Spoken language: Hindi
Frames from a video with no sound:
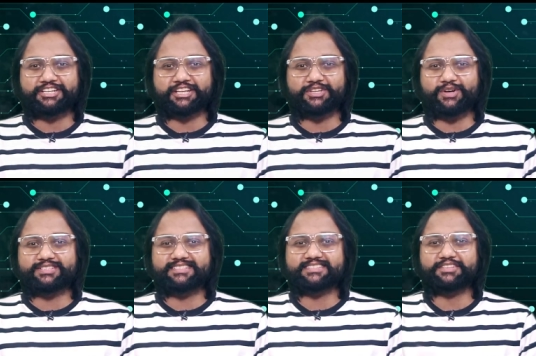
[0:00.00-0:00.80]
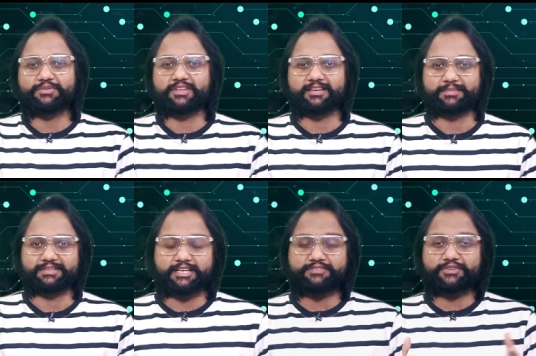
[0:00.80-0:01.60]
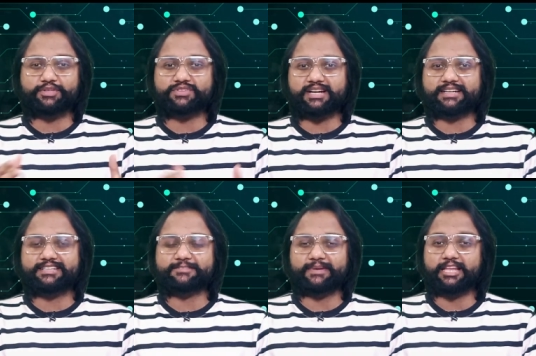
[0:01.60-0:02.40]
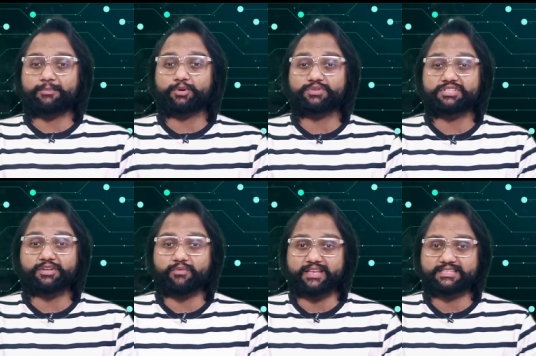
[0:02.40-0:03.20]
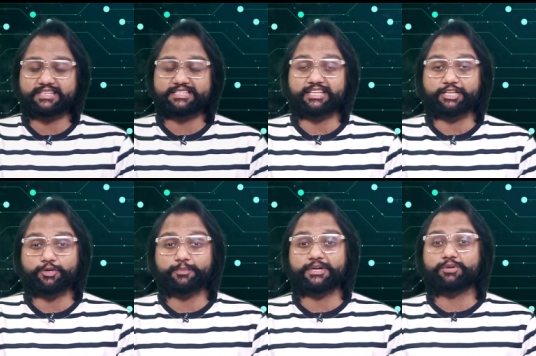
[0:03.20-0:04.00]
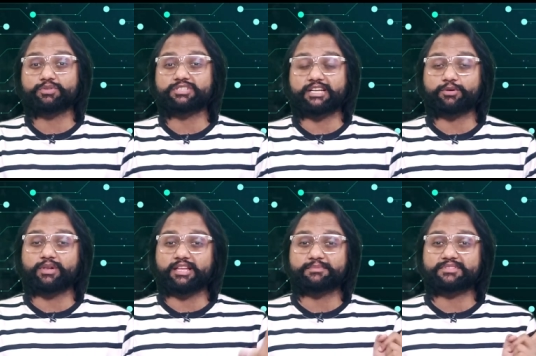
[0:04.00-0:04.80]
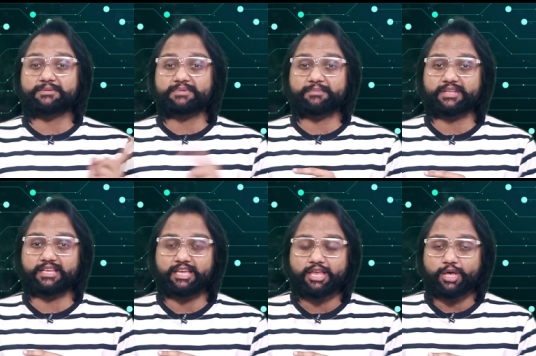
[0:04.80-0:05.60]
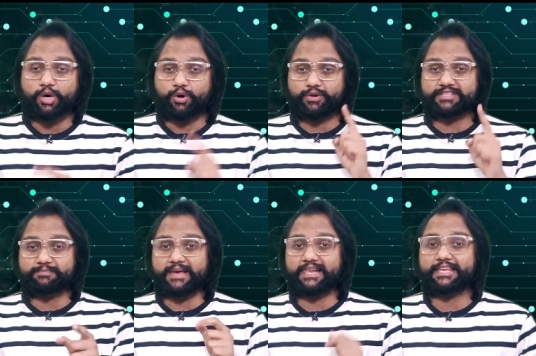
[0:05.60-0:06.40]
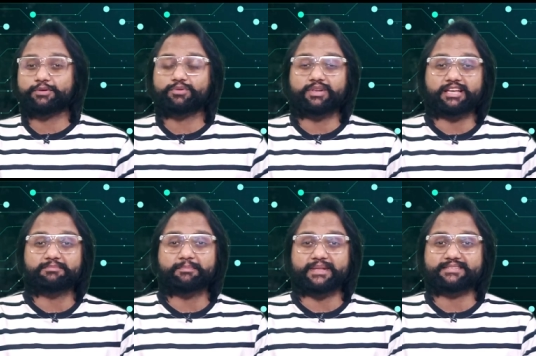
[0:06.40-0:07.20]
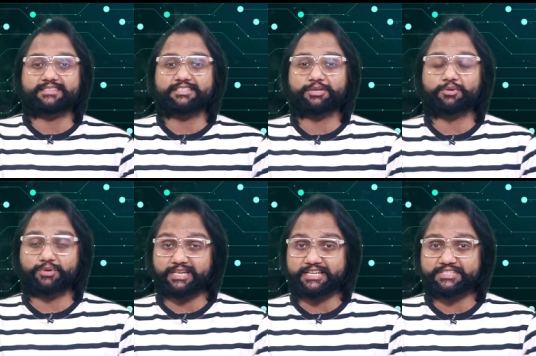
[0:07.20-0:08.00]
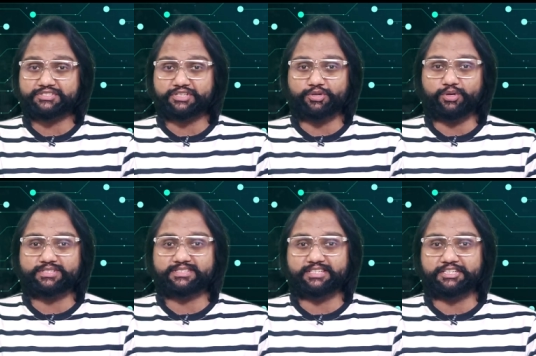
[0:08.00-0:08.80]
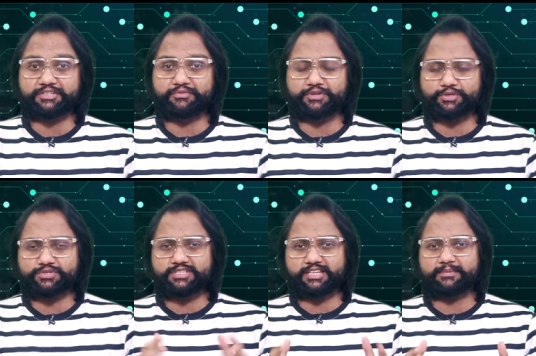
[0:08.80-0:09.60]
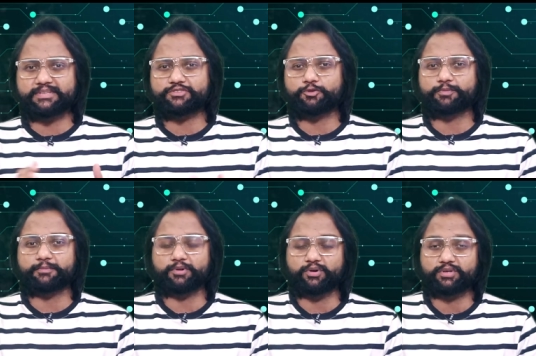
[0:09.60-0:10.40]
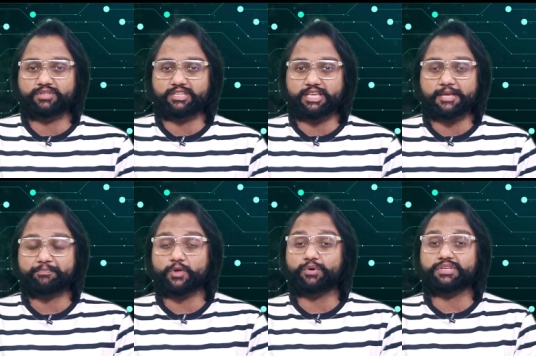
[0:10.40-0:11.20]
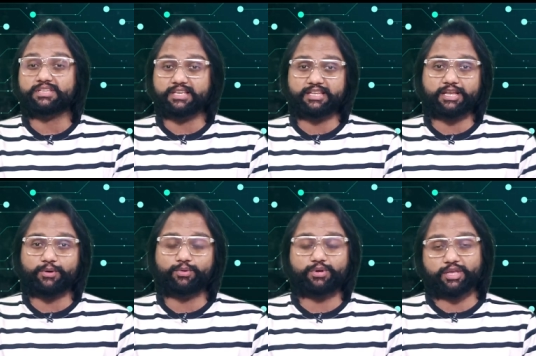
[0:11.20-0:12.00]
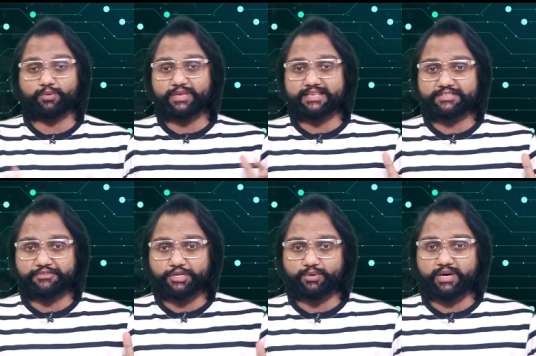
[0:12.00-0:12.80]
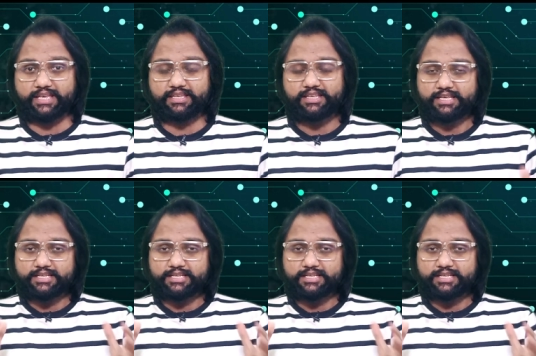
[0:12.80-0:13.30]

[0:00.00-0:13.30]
टेक्नोलॉजीज की दुनिया में गैस वीडियो स्टार्ट करने से पहले आप लोगों से रिक्वेस्ट है कि चैनल के ऊपर नहीं हो तो चैनल को लादमी सब्सक्राइब करें और इस बेल आइकन को लादमी प्रेस कीजिएगा क्योंकि लेटेस्ट टेक्नोलॉजीज की रिलेटेड वीडियोस डेली बेस के ऊपर अपलोड होती हैं और ये ना हो कि कोई ऐसी वीडियो आए